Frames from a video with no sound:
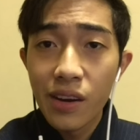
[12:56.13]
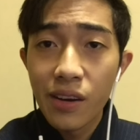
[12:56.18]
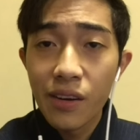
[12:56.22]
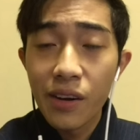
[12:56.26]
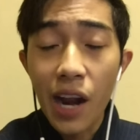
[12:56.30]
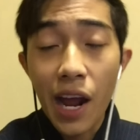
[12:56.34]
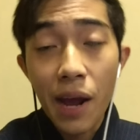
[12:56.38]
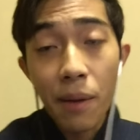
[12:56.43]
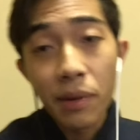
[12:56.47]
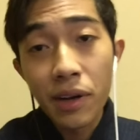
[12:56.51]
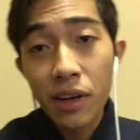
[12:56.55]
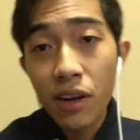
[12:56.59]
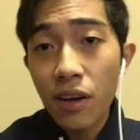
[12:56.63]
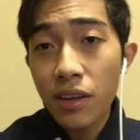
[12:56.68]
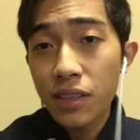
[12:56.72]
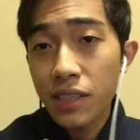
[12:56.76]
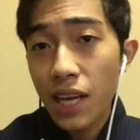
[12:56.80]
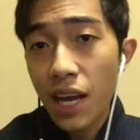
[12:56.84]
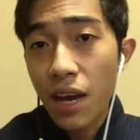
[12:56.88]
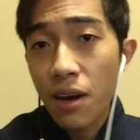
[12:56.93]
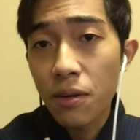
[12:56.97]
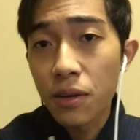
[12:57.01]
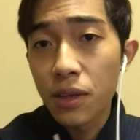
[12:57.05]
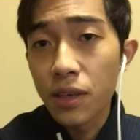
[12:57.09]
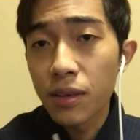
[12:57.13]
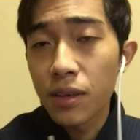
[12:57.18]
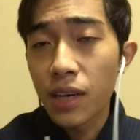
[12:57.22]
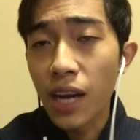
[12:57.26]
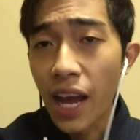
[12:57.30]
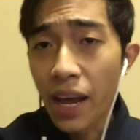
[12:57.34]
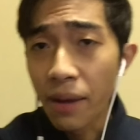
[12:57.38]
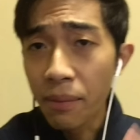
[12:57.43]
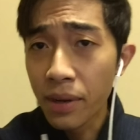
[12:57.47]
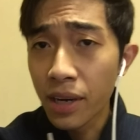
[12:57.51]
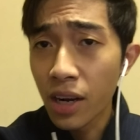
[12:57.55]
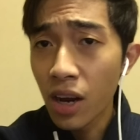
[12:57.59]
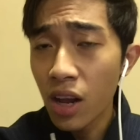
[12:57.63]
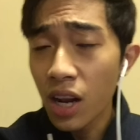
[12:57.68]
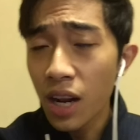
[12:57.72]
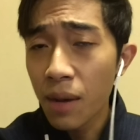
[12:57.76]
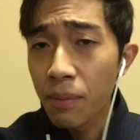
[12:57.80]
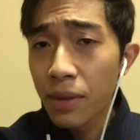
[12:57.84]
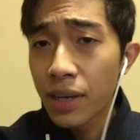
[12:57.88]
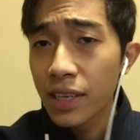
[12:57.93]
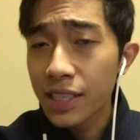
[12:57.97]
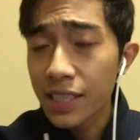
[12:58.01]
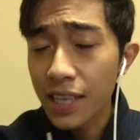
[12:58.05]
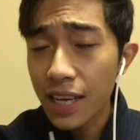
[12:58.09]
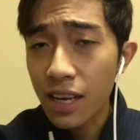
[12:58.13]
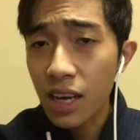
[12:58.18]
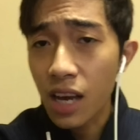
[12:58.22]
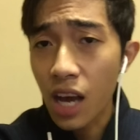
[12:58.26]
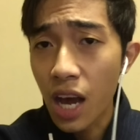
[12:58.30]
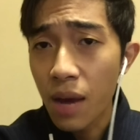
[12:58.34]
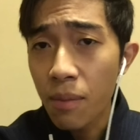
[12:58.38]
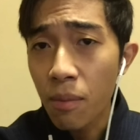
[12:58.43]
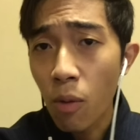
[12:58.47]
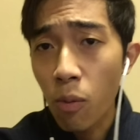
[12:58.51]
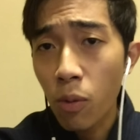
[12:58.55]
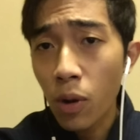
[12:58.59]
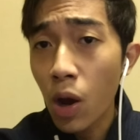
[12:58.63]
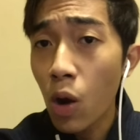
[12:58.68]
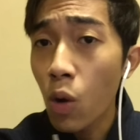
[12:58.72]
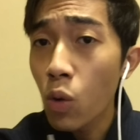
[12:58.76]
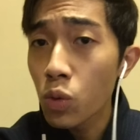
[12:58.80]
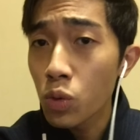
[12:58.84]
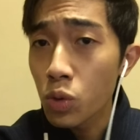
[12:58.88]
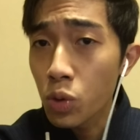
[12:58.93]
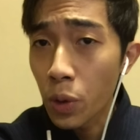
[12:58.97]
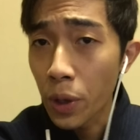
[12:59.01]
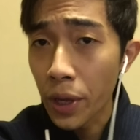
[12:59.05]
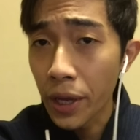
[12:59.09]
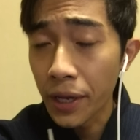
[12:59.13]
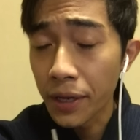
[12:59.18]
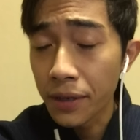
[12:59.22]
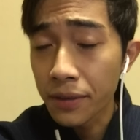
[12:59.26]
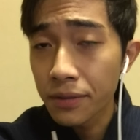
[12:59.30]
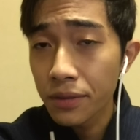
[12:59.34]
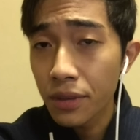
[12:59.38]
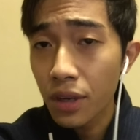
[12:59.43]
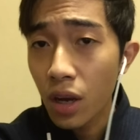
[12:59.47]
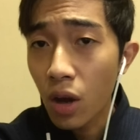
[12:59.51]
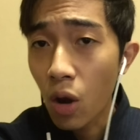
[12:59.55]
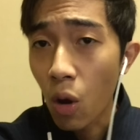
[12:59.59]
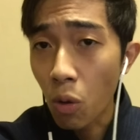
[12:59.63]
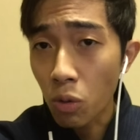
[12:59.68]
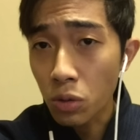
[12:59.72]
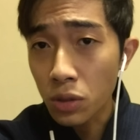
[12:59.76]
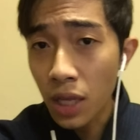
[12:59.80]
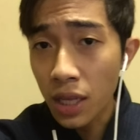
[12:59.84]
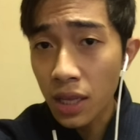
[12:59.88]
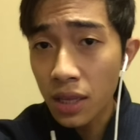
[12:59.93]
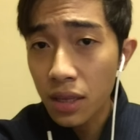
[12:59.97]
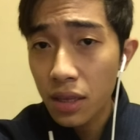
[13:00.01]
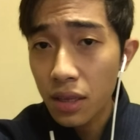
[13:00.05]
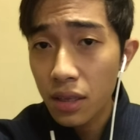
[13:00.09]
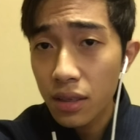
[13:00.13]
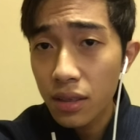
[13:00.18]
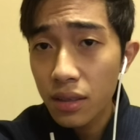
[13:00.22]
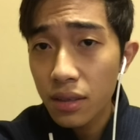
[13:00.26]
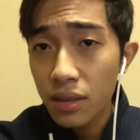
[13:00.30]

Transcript: hồi nãy mình nói là sao nãy mình nói là mình sẽ kể một câu chuyện cổ tích